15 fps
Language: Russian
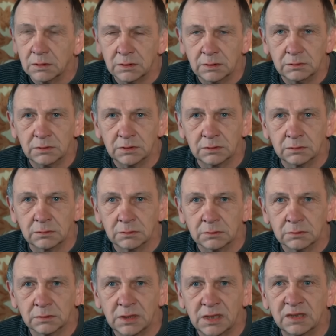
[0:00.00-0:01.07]
Они говорят,
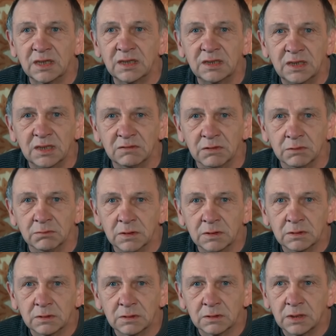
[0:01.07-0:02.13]
для каких вам?
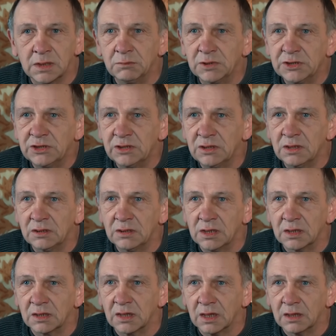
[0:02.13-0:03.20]
Для мочи или
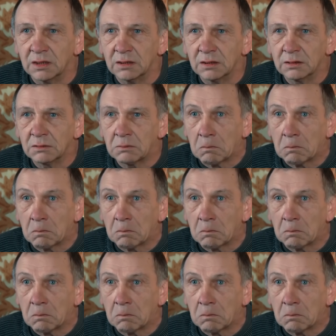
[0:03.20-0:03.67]
для кала?